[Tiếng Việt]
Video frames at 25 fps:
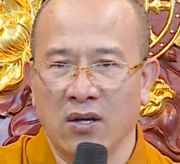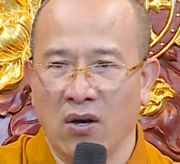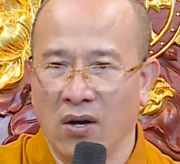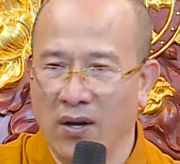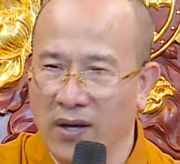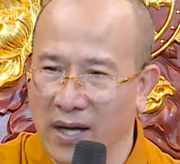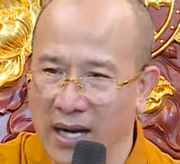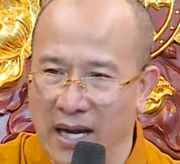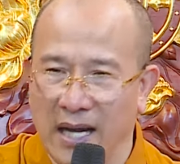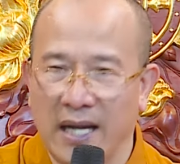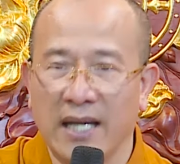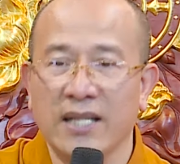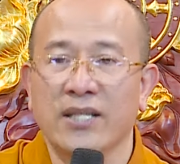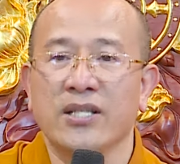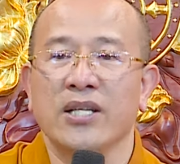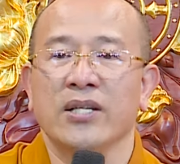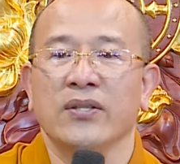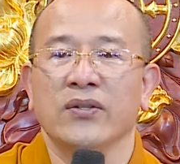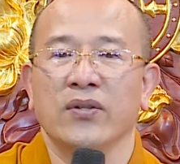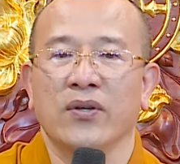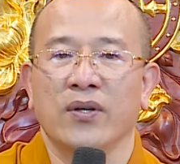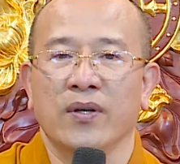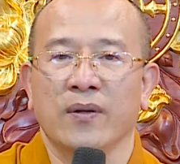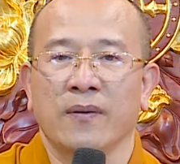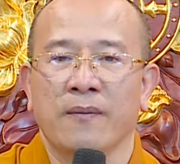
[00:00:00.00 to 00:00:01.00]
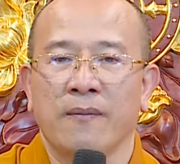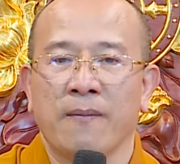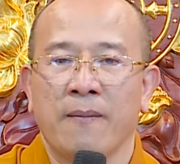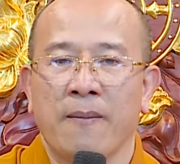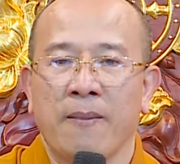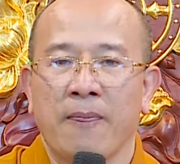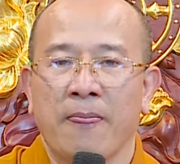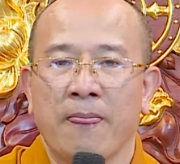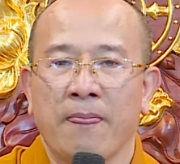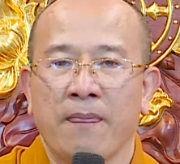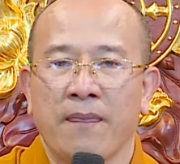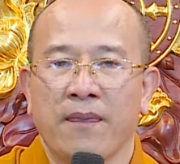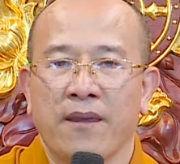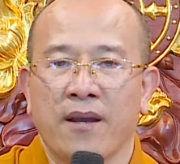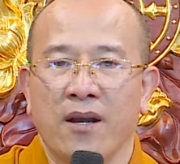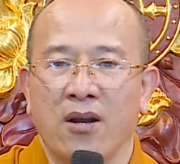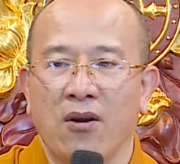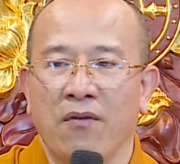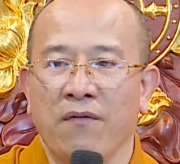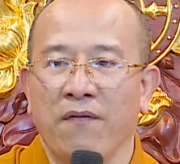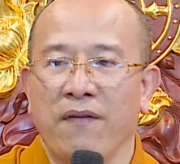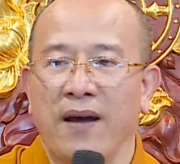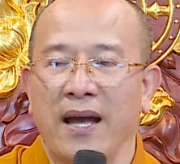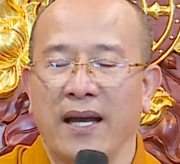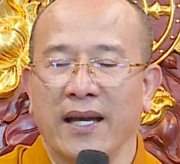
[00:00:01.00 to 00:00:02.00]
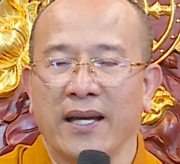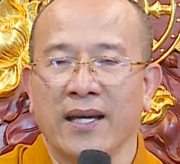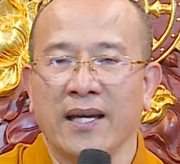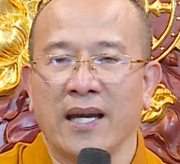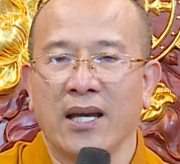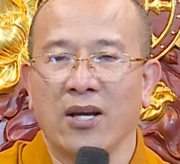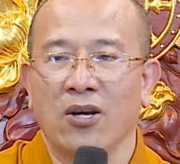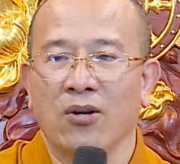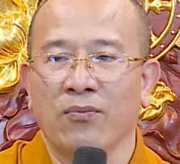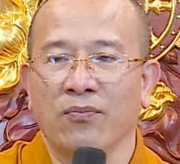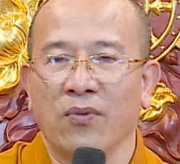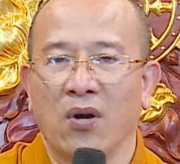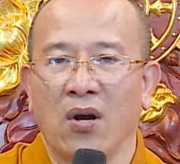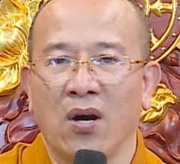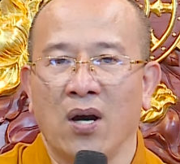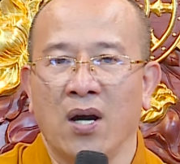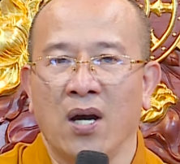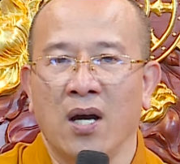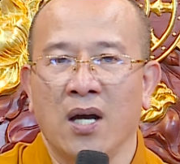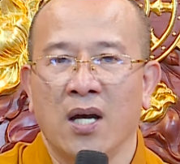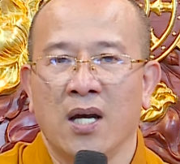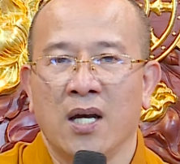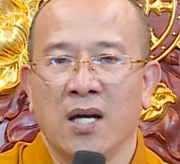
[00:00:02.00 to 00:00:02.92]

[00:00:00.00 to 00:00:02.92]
đó là cái chính thôi chứ không phải cái ngày hôm đó